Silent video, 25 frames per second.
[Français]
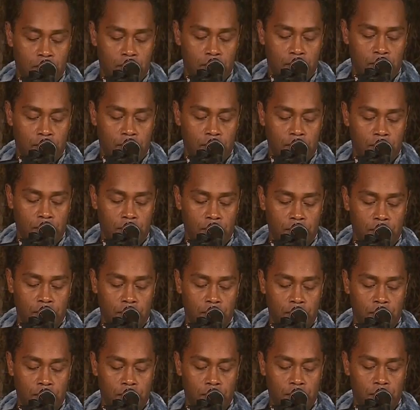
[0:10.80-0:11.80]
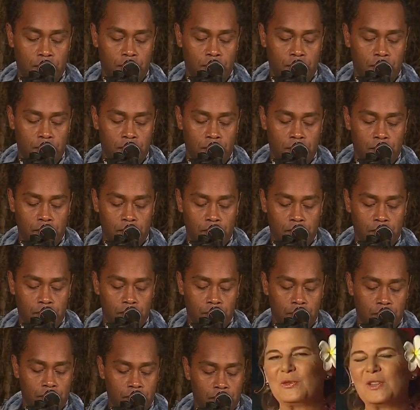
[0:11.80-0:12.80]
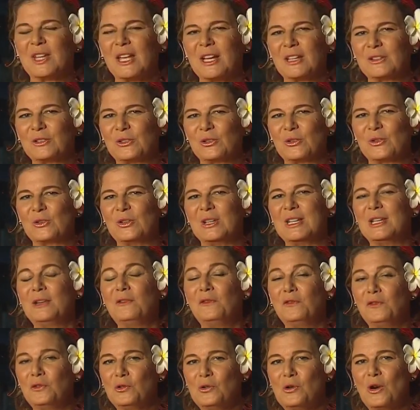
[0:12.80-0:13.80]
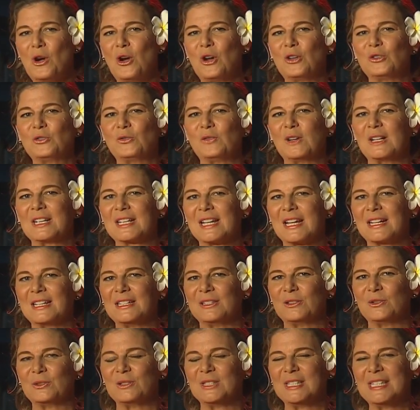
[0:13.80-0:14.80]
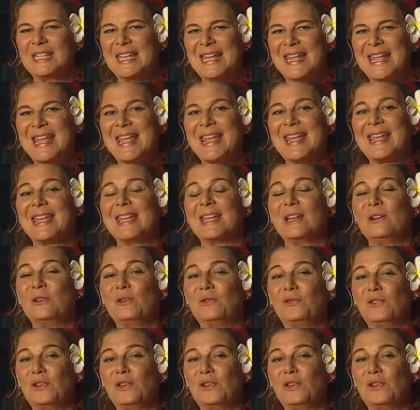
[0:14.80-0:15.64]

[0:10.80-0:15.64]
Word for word: le plaisir d'être avec nous euh, ce soir. Il nous vient de Lifou, en Nouvelle-Calédonie, et le